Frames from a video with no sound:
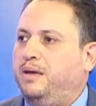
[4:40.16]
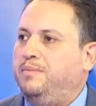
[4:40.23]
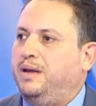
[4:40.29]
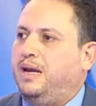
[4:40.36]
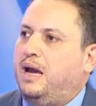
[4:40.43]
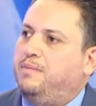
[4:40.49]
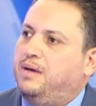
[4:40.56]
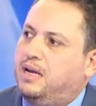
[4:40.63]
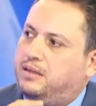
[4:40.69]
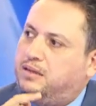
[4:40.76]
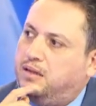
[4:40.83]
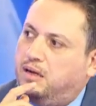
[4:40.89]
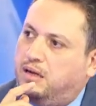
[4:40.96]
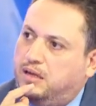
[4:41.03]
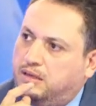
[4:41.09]
من حملة
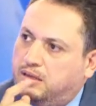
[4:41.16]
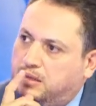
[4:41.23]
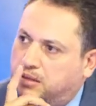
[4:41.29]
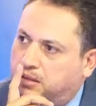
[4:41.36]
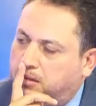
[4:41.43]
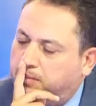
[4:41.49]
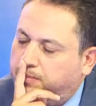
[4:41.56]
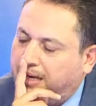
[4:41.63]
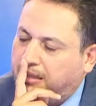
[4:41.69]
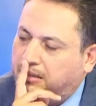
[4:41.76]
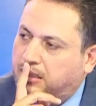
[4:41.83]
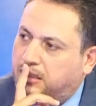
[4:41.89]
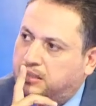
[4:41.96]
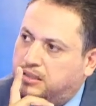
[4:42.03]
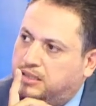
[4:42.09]
معناتها
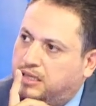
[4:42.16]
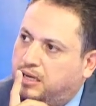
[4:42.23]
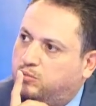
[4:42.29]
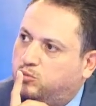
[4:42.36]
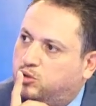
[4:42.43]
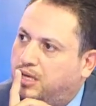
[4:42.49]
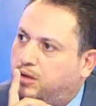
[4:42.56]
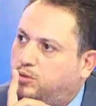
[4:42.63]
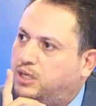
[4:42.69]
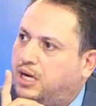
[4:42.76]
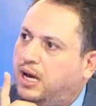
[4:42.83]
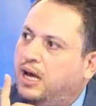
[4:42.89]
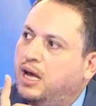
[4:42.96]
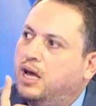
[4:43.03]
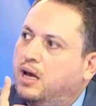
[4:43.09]
الجنسية المزدوجة
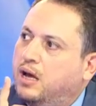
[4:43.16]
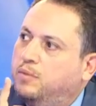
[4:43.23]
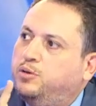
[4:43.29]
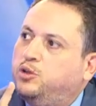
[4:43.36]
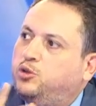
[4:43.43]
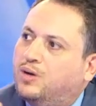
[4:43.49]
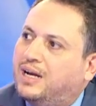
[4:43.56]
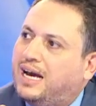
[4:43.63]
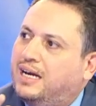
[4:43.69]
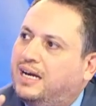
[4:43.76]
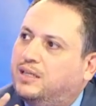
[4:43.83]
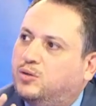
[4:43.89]
بدون قيد أو